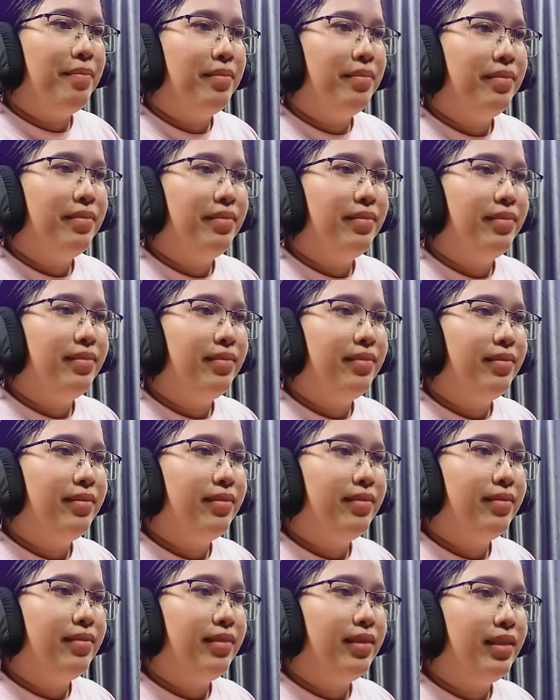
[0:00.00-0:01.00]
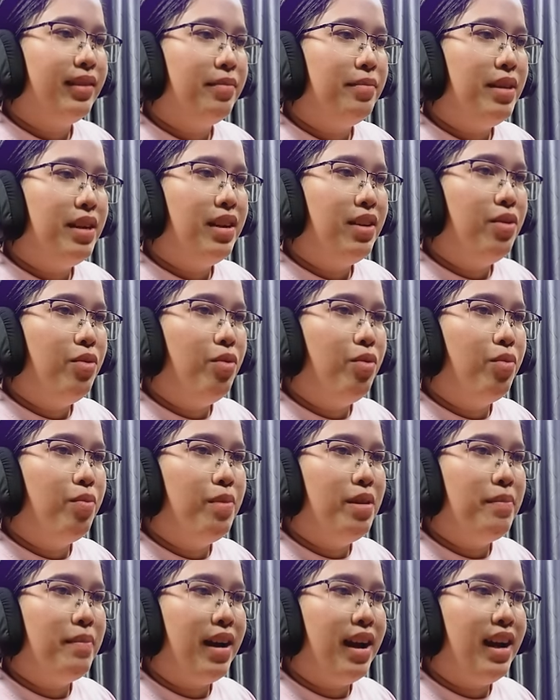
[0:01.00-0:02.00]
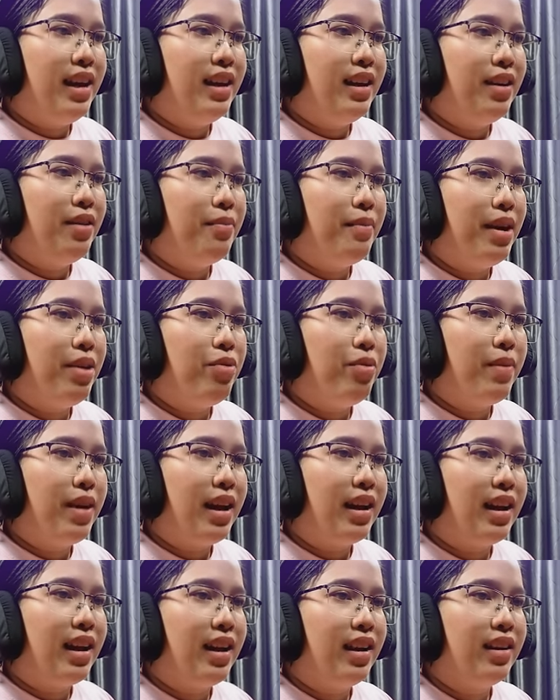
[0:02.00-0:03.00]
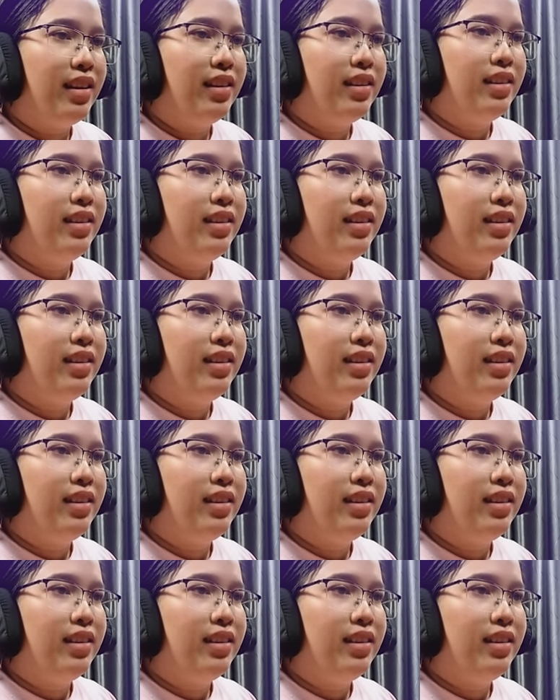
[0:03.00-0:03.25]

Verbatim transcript: เก็บมีกระดูกมีไม้เอาไม้รวมกันค่ะ